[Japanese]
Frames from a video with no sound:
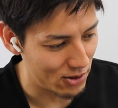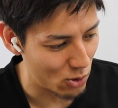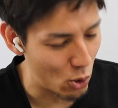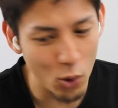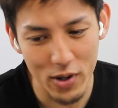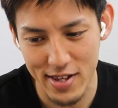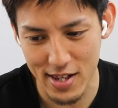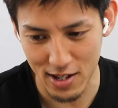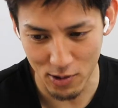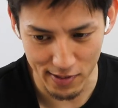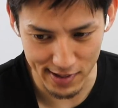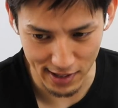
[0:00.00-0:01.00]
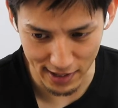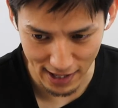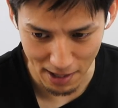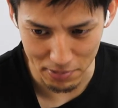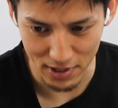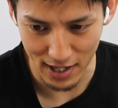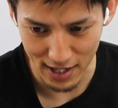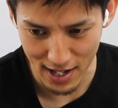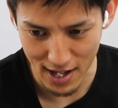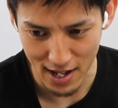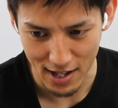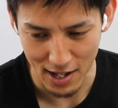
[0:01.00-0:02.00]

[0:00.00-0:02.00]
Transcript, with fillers: 好奇心旺盛なタイプだから